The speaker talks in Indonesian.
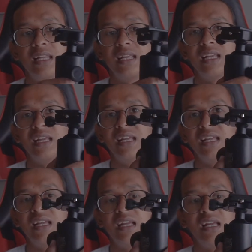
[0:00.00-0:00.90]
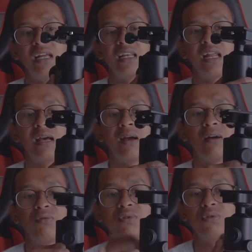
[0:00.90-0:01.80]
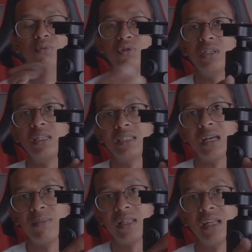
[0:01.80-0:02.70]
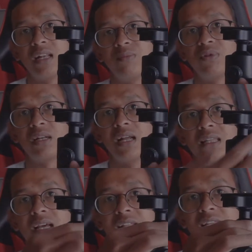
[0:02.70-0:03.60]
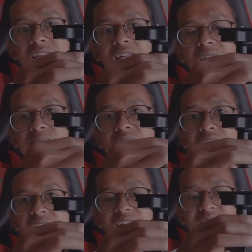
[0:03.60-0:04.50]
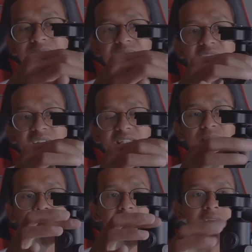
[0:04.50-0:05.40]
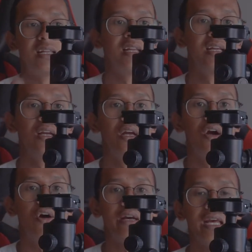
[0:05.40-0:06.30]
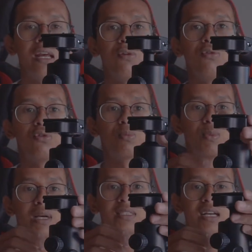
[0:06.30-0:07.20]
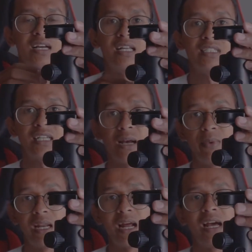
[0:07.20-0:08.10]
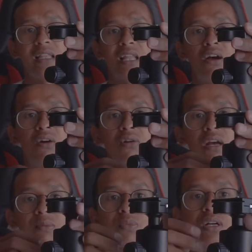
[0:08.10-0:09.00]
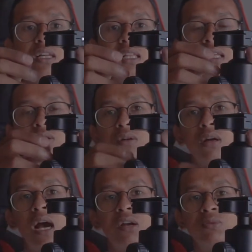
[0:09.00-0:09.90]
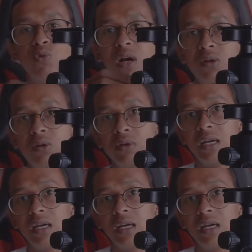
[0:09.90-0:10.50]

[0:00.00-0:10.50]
ini. Nah, untuk menguncinya sama tinggal diputar aja, jadi nggak bisa. Ya, seperti ini. Oke, untuk memasangkan si kamera atau handphone, kita harus buka dulu